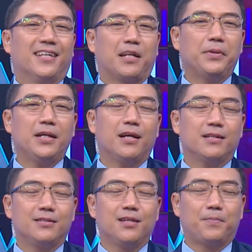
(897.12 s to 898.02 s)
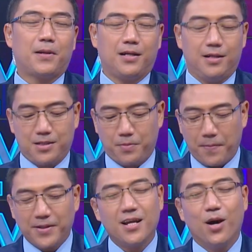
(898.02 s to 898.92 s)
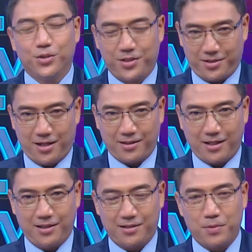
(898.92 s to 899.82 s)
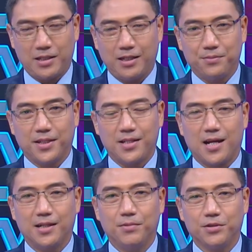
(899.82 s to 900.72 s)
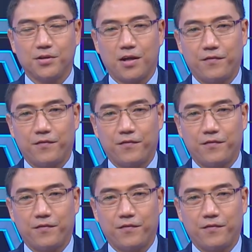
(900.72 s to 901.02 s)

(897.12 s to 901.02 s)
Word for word: Ya, yeah, tapi sejauh eh, seberapa jauh sih saya tadi sempat ingin menanyakan begitu